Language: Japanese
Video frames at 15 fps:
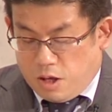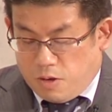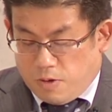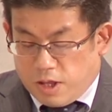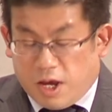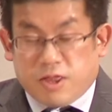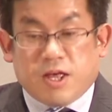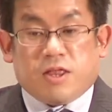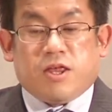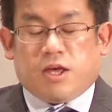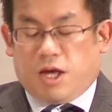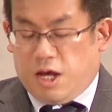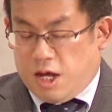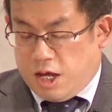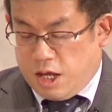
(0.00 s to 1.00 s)
私た
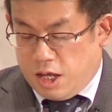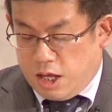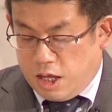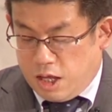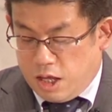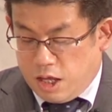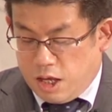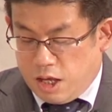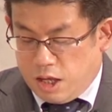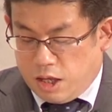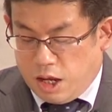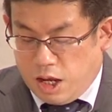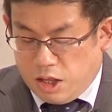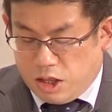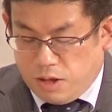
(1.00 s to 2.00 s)
ちが
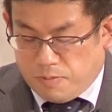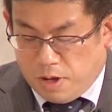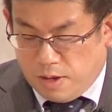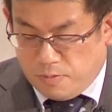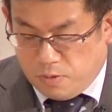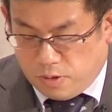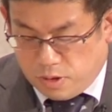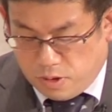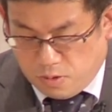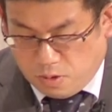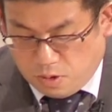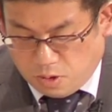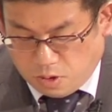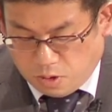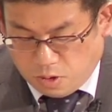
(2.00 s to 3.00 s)
天地万物
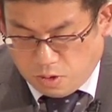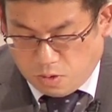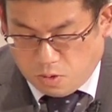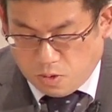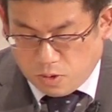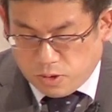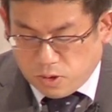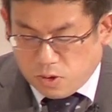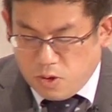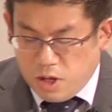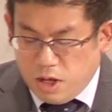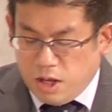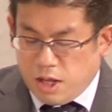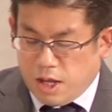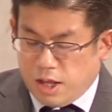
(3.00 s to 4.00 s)
をお作
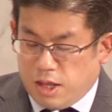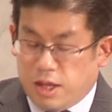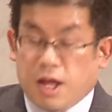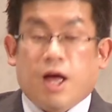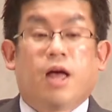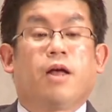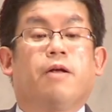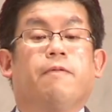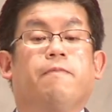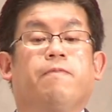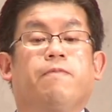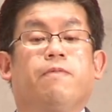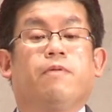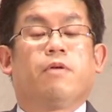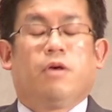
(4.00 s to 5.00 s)
りになった
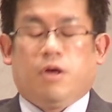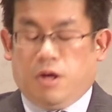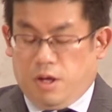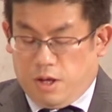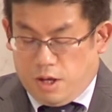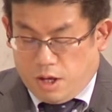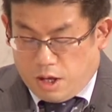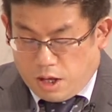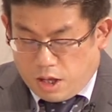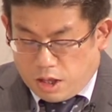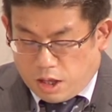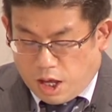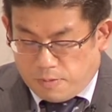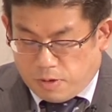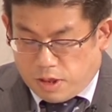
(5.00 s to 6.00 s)

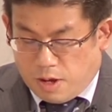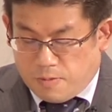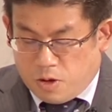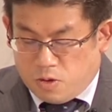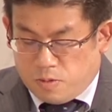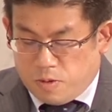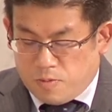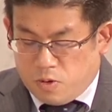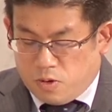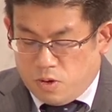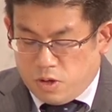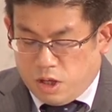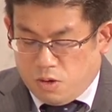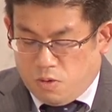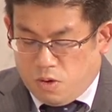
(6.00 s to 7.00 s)
神様の身
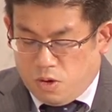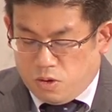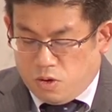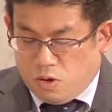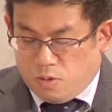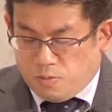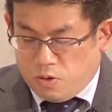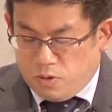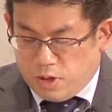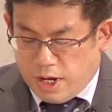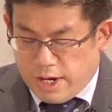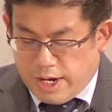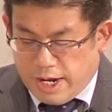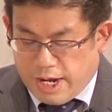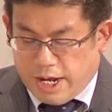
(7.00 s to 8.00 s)
元に行こうと思う
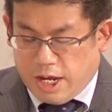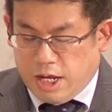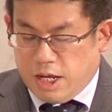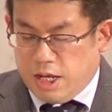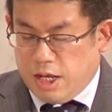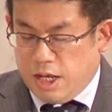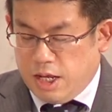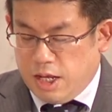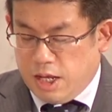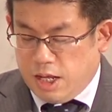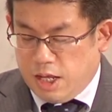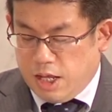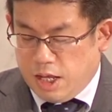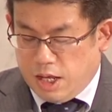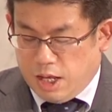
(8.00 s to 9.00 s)
なら、
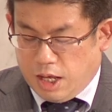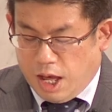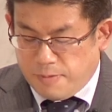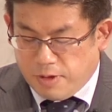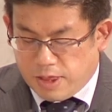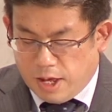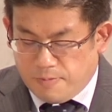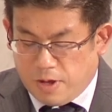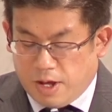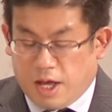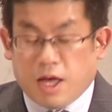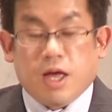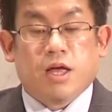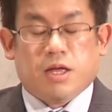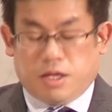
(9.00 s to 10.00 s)
神様
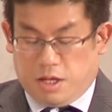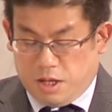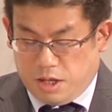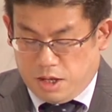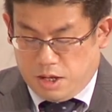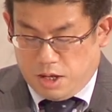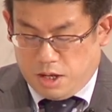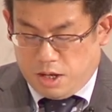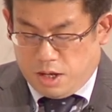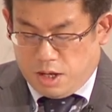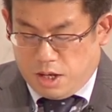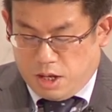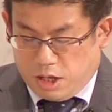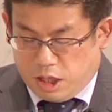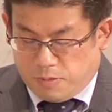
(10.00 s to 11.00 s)
が
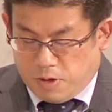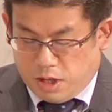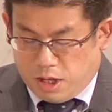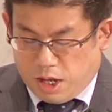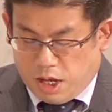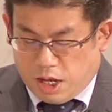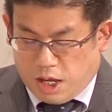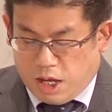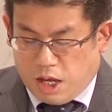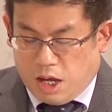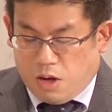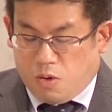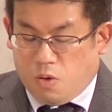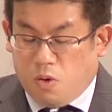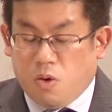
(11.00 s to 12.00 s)
決めた
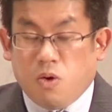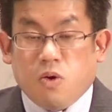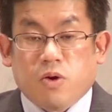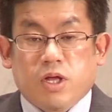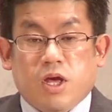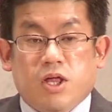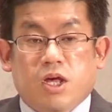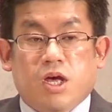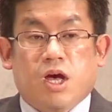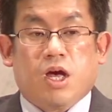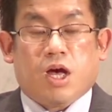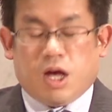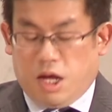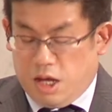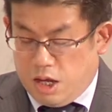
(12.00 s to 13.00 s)
方法でし
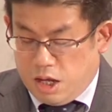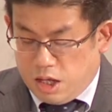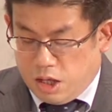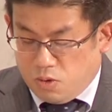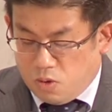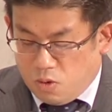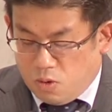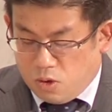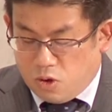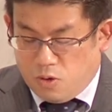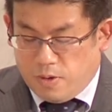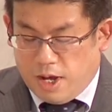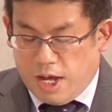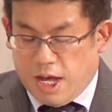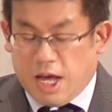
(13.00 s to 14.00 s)
か行くこ
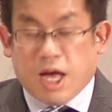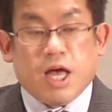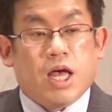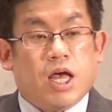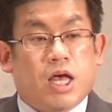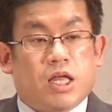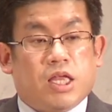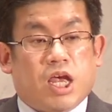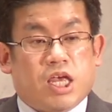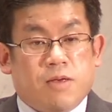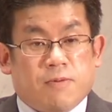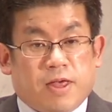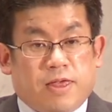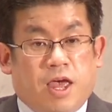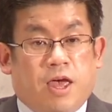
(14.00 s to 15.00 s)
とはで
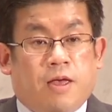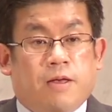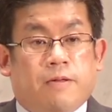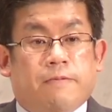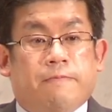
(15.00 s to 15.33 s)
きません。